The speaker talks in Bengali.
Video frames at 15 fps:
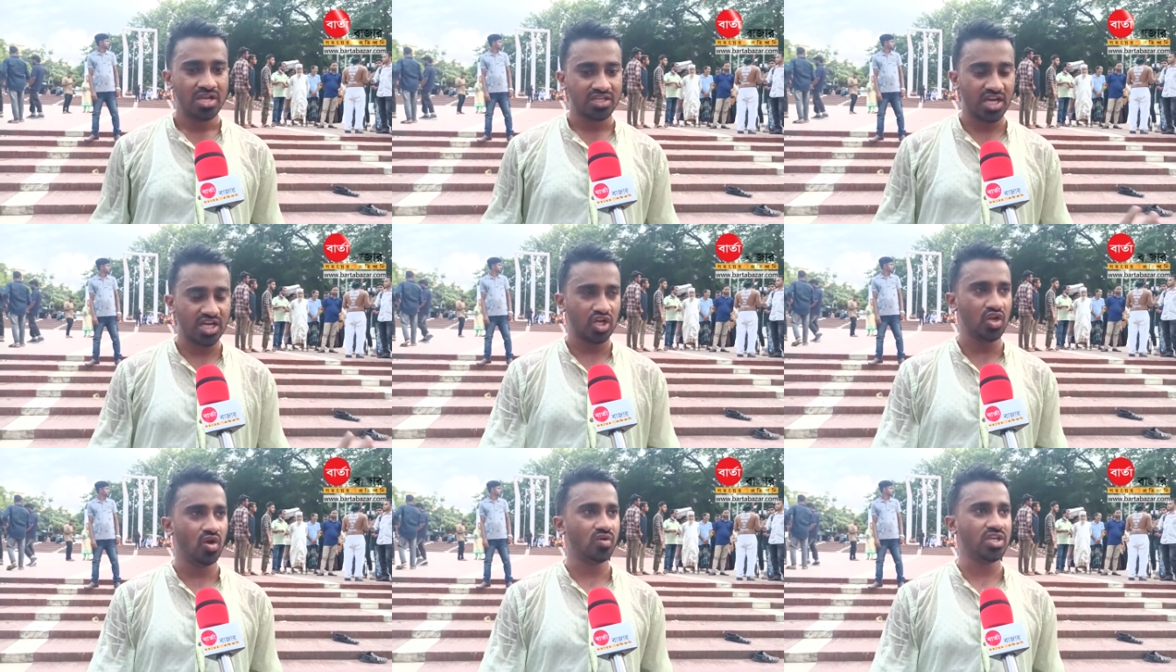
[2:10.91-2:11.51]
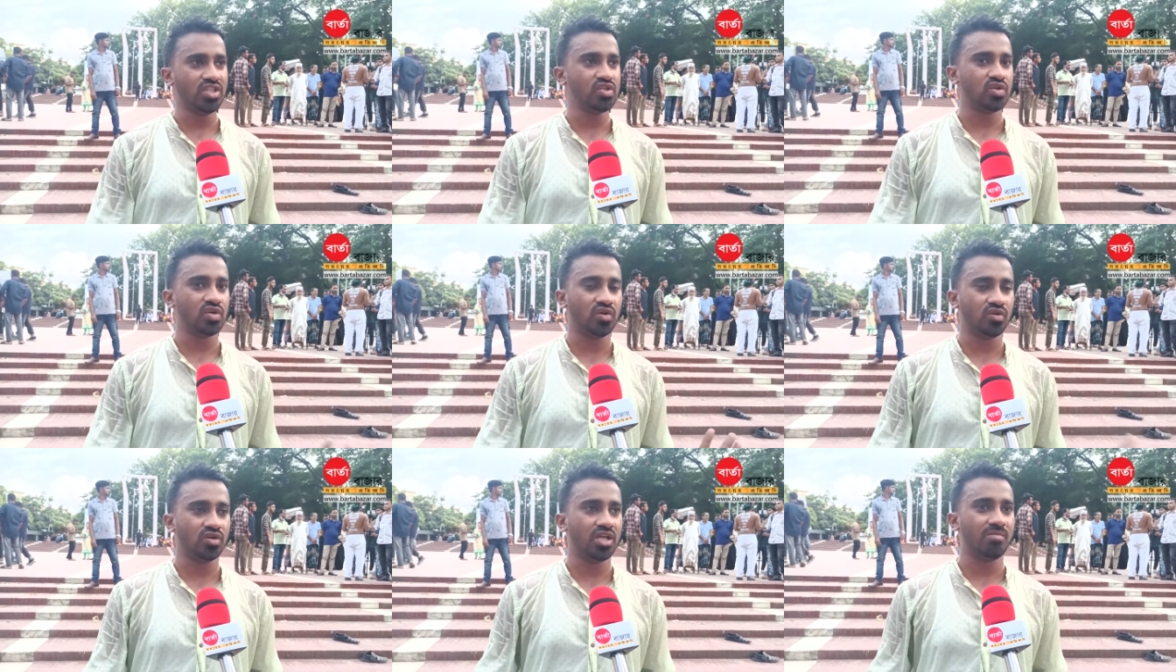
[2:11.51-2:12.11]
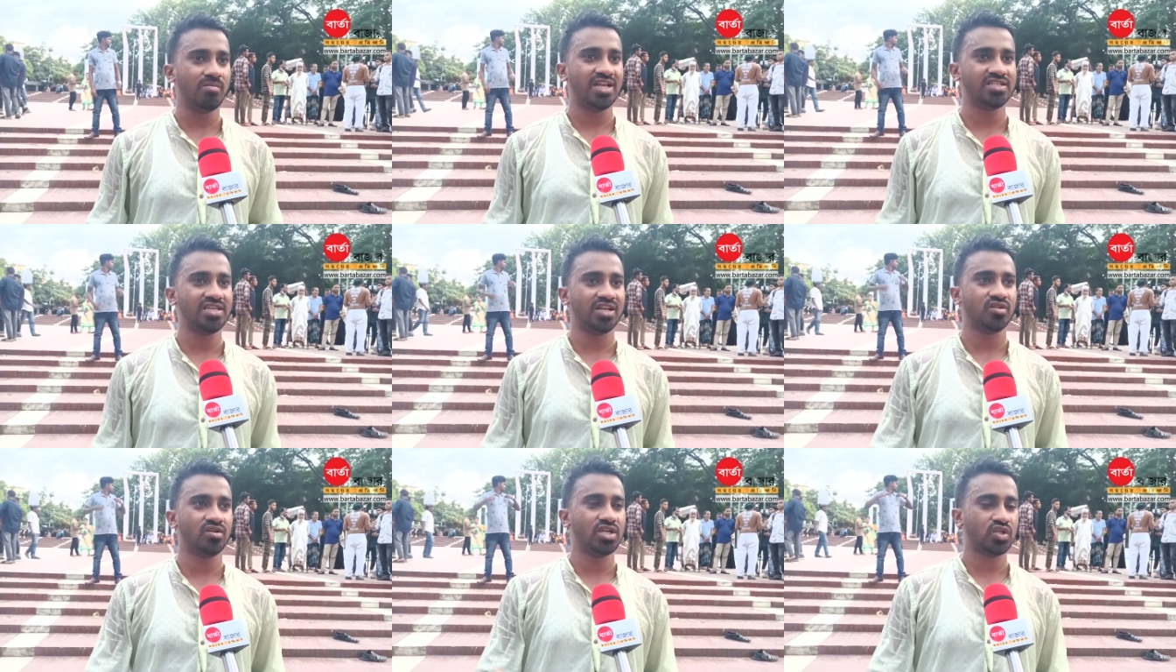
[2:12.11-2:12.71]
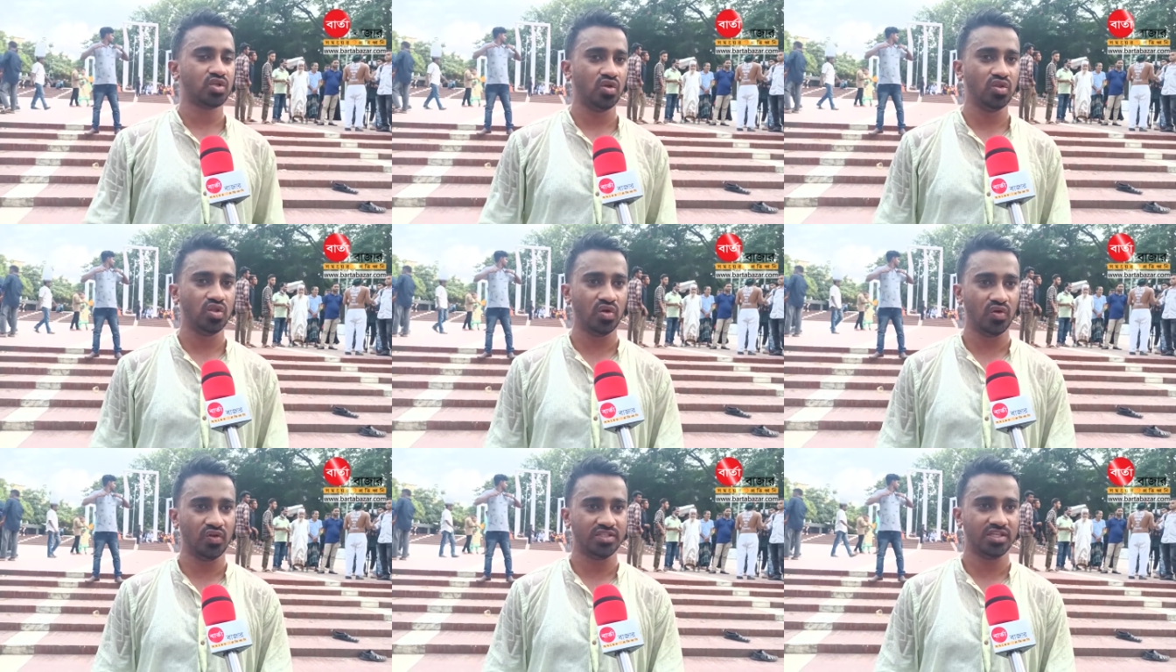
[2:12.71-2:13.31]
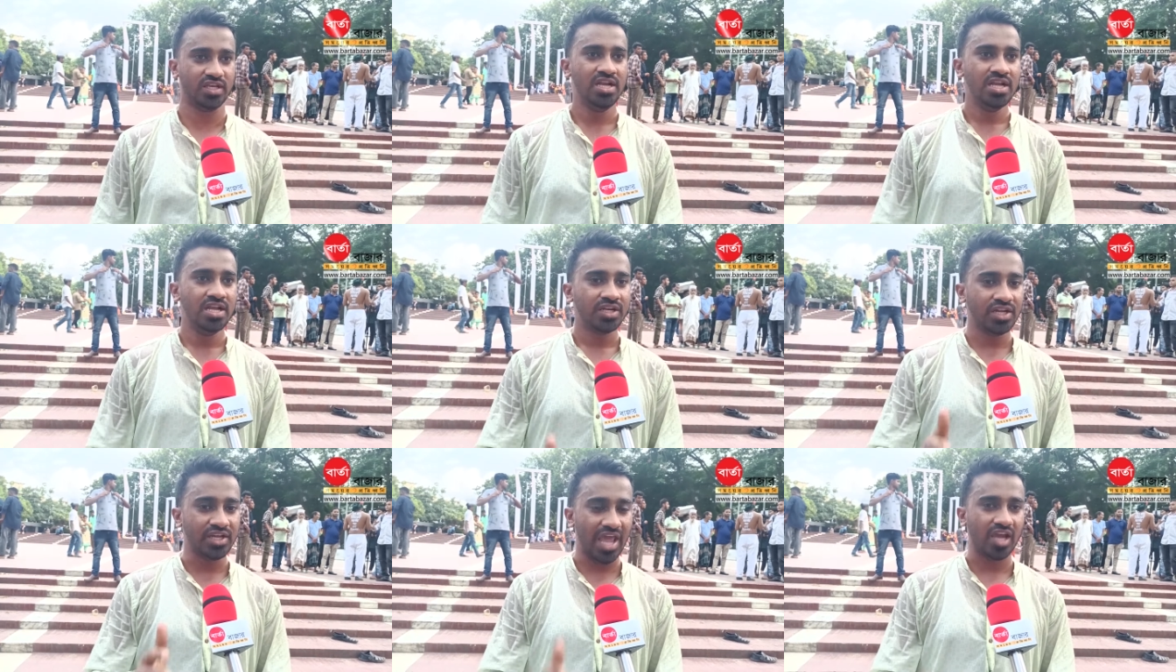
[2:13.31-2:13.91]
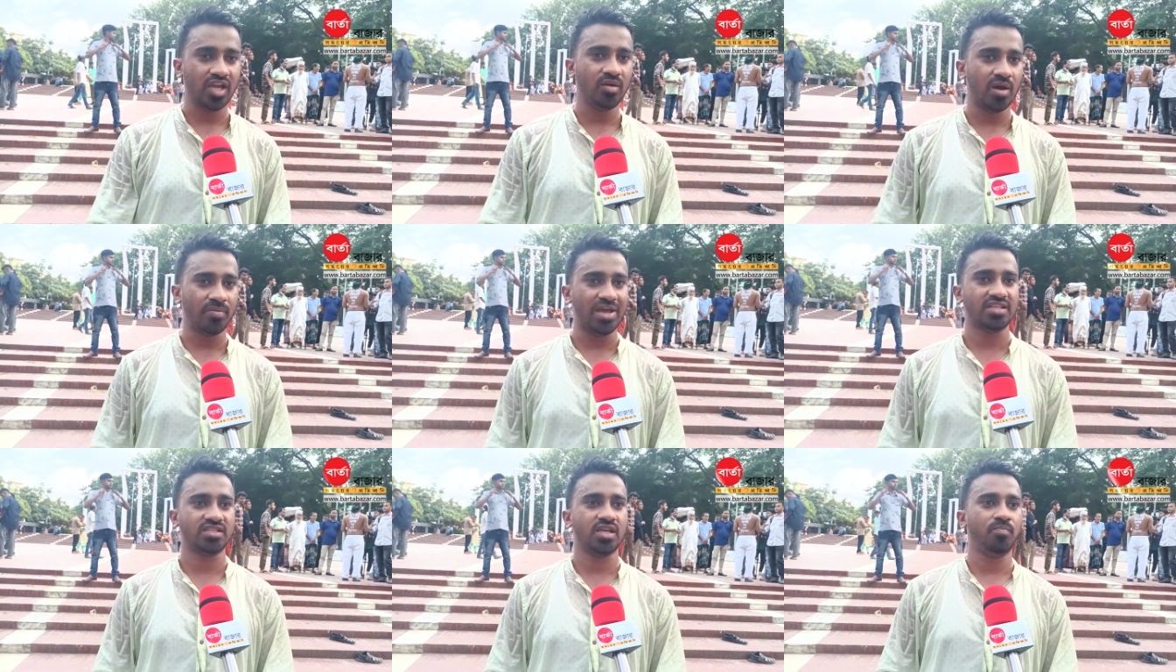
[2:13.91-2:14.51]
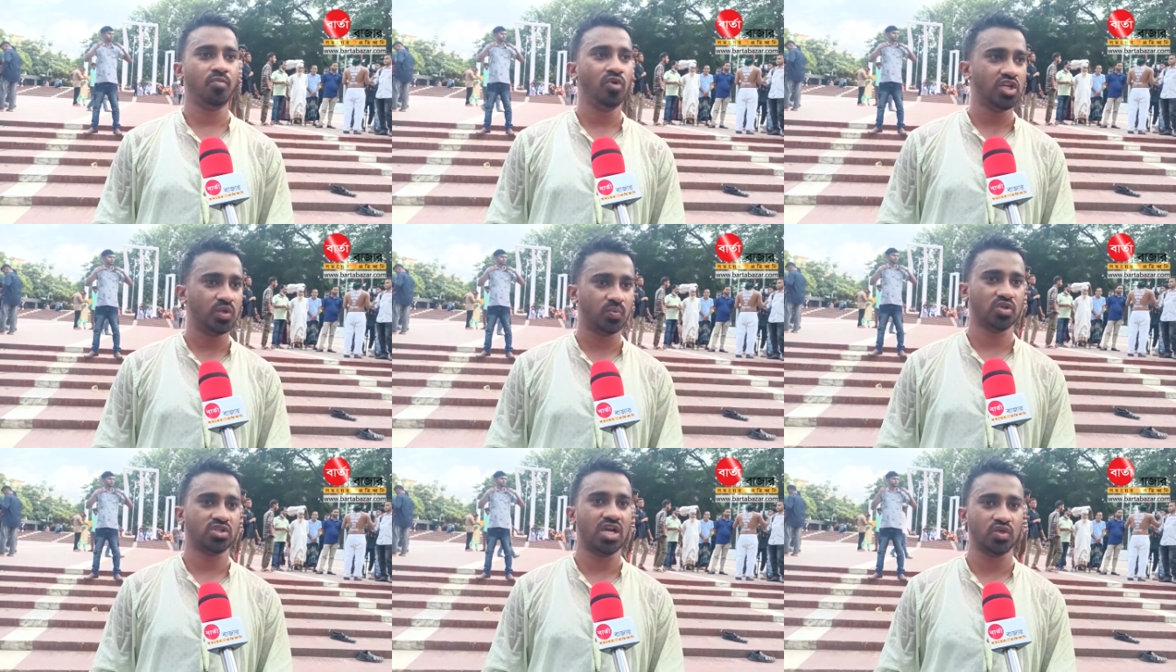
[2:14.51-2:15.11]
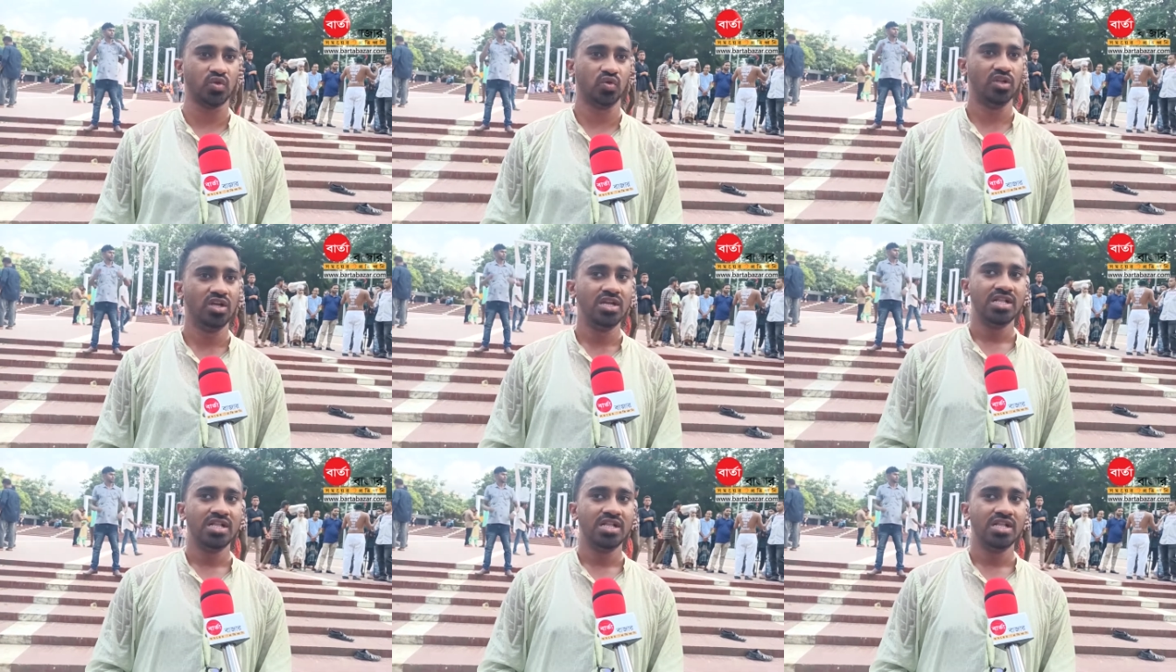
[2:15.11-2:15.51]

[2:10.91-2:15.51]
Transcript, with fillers: সেটি নিয়েও কিন্তু জনগণের মাঝে এক ধরনের সন্দেহ রয়েছে ঠিক একইভাবে আজকে পুলিশ প্রশাসন